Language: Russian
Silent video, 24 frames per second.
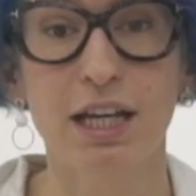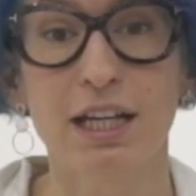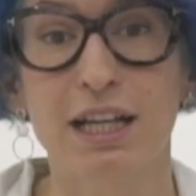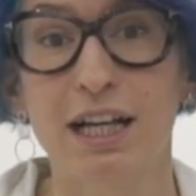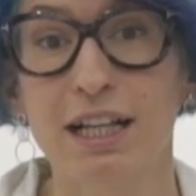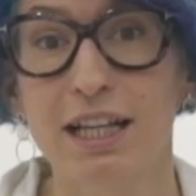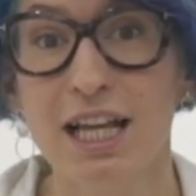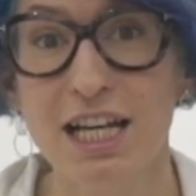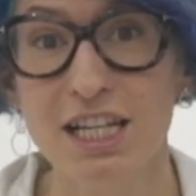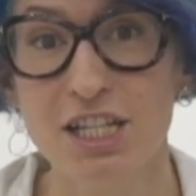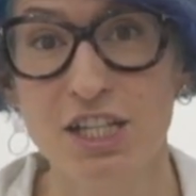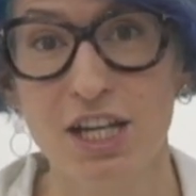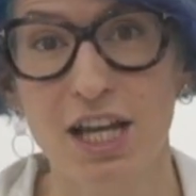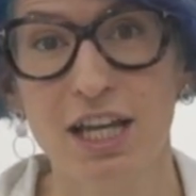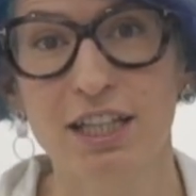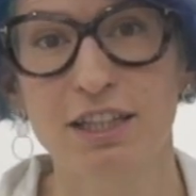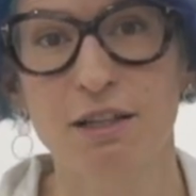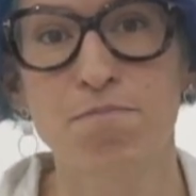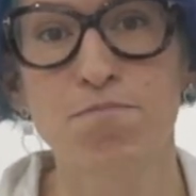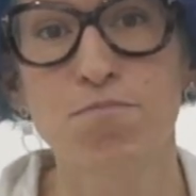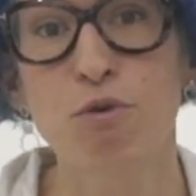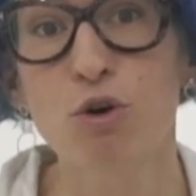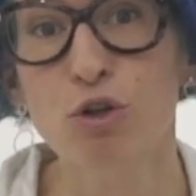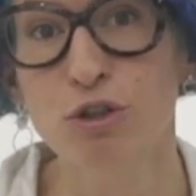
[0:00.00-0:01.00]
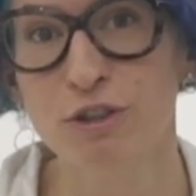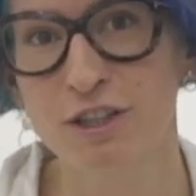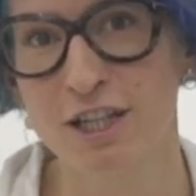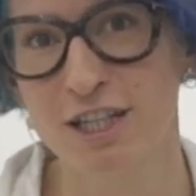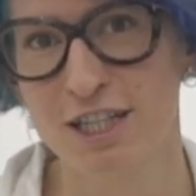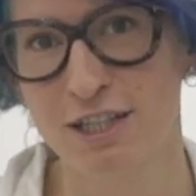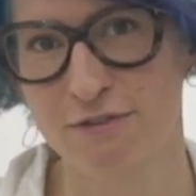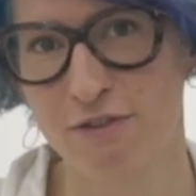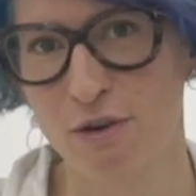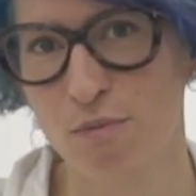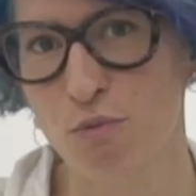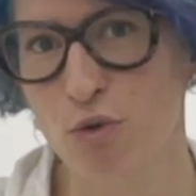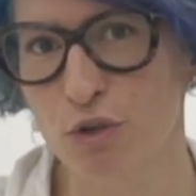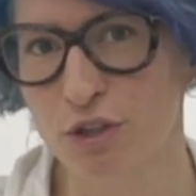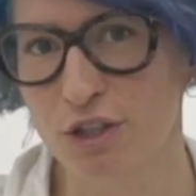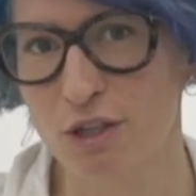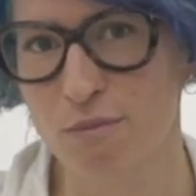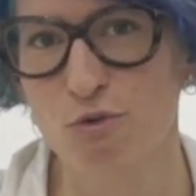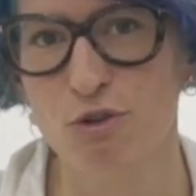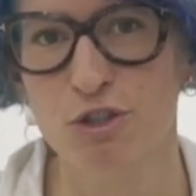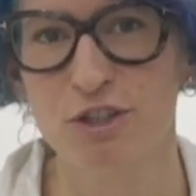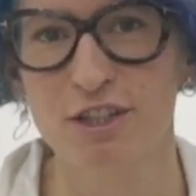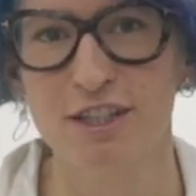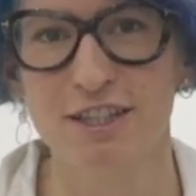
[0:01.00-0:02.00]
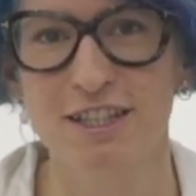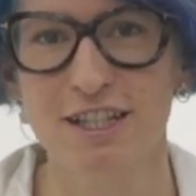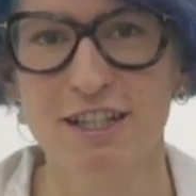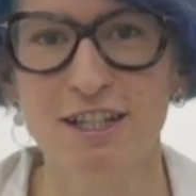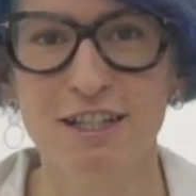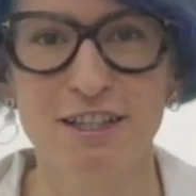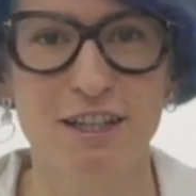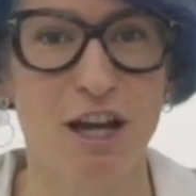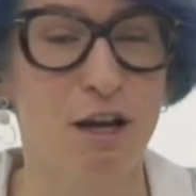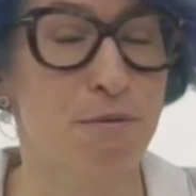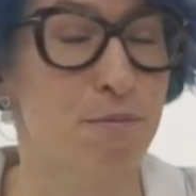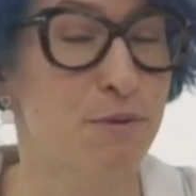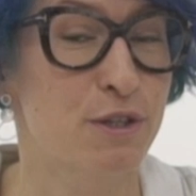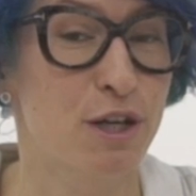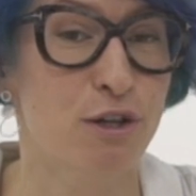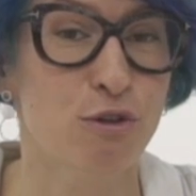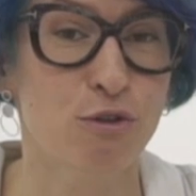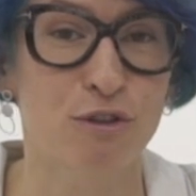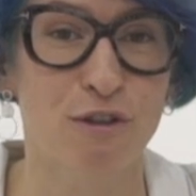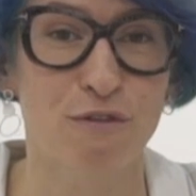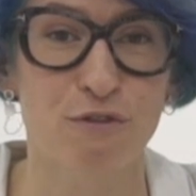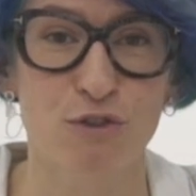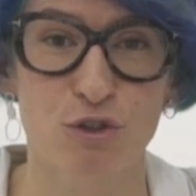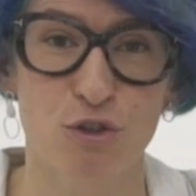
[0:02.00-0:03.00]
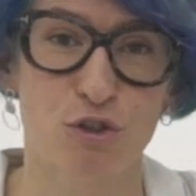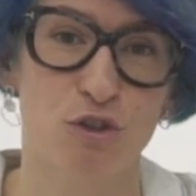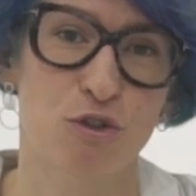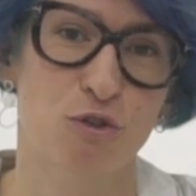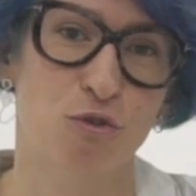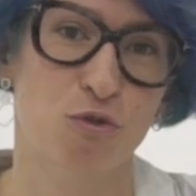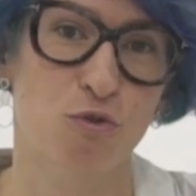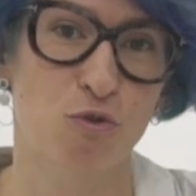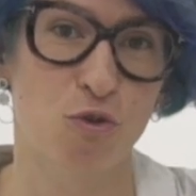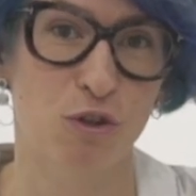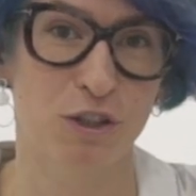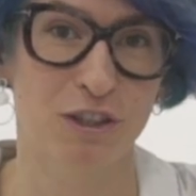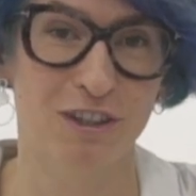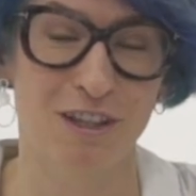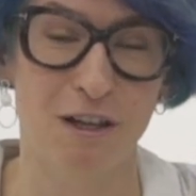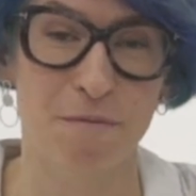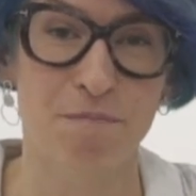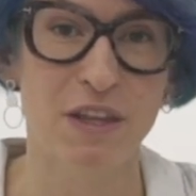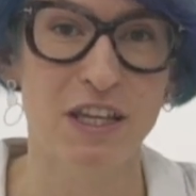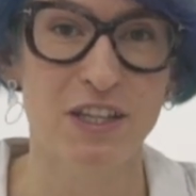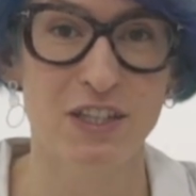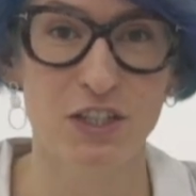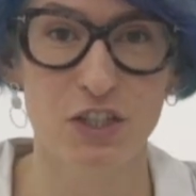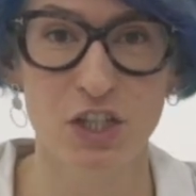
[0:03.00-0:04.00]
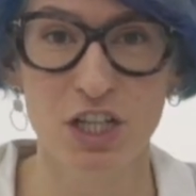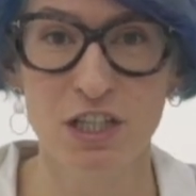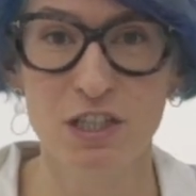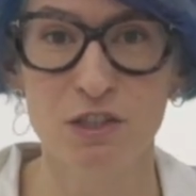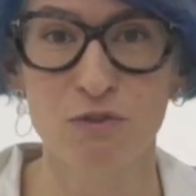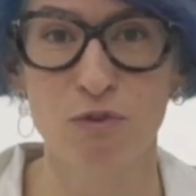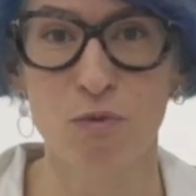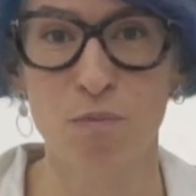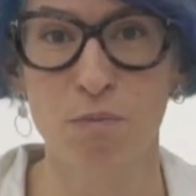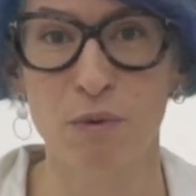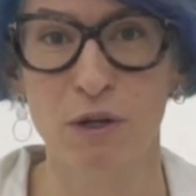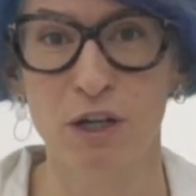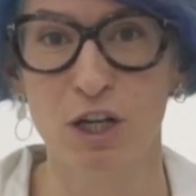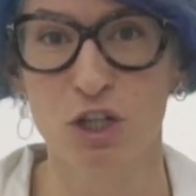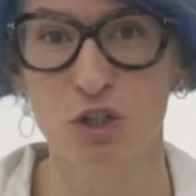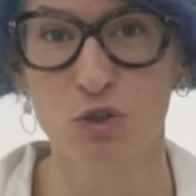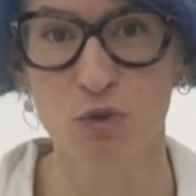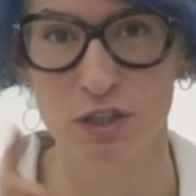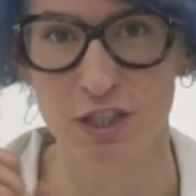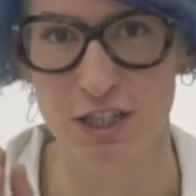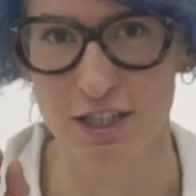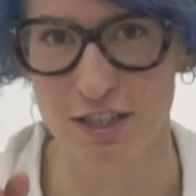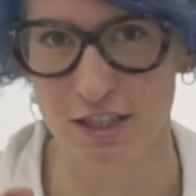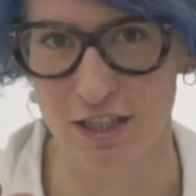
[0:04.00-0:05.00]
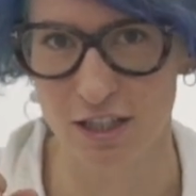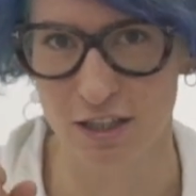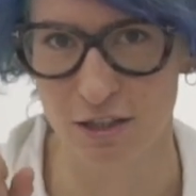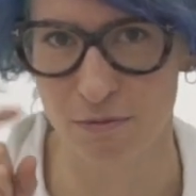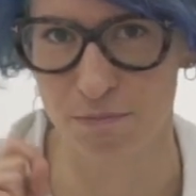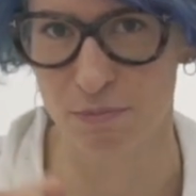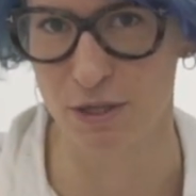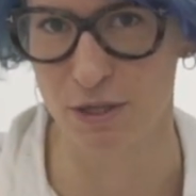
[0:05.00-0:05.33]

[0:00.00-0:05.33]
Коллаж – это полная свобода, можно делать абсолютно все, что угодно. Сейчас я вам покажу несколько